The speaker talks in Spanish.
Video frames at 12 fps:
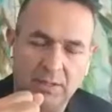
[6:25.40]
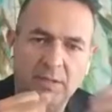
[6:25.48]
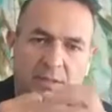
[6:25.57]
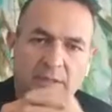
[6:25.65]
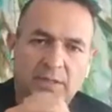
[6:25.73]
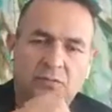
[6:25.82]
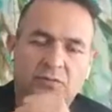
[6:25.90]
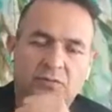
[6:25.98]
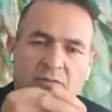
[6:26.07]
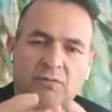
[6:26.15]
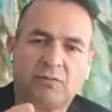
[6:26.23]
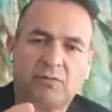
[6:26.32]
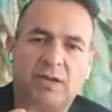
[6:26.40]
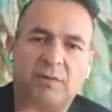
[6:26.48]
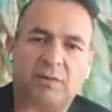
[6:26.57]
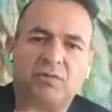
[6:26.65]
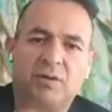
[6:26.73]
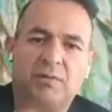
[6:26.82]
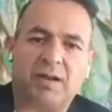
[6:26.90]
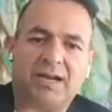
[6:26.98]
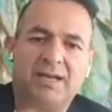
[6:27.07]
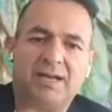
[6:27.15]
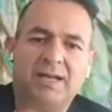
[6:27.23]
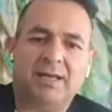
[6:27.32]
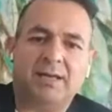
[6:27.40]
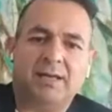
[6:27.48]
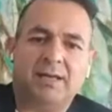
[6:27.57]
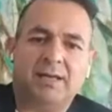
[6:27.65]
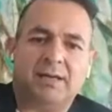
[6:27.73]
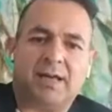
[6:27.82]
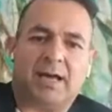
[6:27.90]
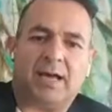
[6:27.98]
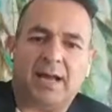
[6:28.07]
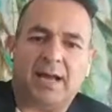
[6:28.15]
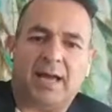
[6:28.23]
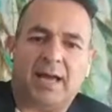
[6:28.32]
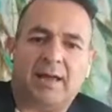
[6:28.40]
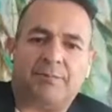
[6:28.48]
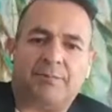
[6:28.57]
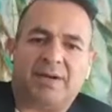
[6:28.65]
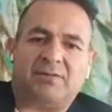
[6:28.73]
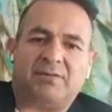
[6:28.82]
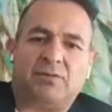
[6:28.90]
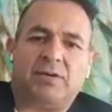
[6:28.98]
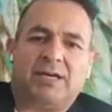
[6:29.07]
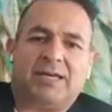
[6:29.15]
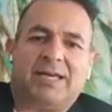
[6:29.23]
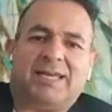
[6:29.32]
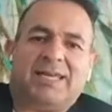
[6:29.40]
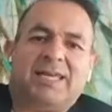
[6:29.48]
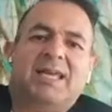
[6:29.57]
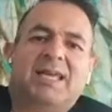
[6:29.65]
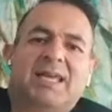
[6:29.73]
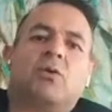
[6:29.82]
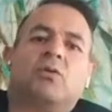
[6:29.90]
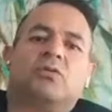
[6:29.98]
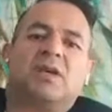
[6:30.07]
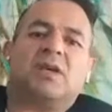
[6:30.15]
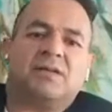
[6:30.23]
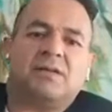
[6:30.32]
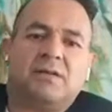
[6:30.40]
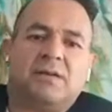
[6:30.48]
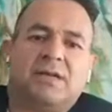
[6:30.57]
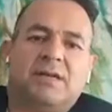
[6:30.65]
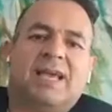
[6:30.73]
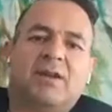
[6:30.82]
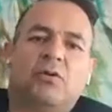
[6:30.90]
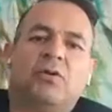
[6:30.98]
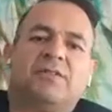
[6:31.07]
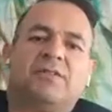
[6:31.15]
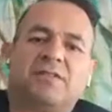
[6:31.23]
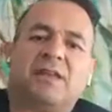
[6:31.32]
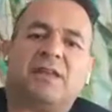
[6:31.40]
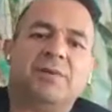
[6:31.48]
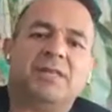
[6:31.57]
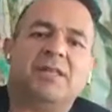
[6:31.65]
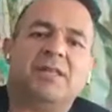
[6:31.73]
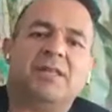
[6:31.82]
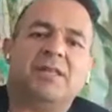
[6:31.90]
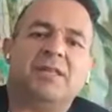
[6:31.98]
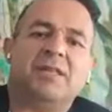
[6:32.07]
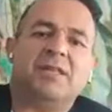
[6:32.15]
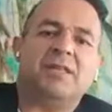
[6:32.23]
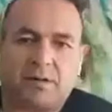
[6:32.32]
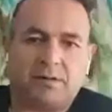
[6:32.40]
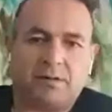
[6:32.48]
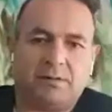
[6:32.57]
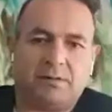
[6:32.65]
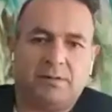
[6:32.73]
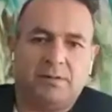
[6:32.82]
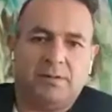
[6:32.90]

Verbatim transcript: Entonces nosotros queremos hablarle, Carla, a la persona que quiere cosas y que no necesariamente tiene dinero para comprar.